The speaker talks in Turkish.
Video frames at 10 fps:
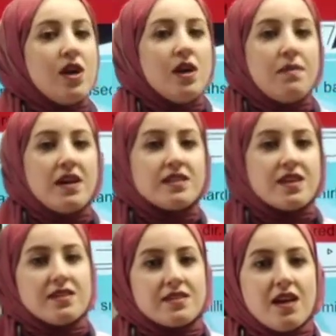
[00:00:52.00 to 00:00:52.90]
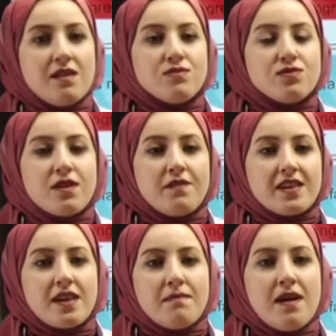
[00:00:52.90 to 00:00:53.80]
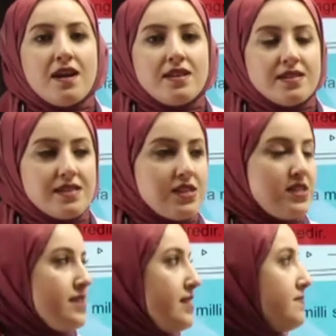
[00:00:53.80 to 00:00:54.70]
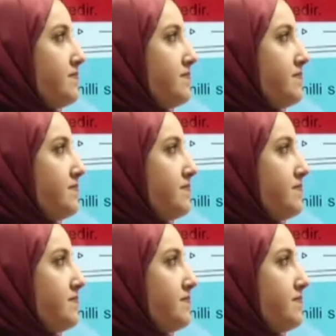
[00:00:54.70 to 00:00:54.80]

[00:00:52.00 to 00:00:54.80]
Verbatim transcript: Başkan da Mustafa Kemal seçildi.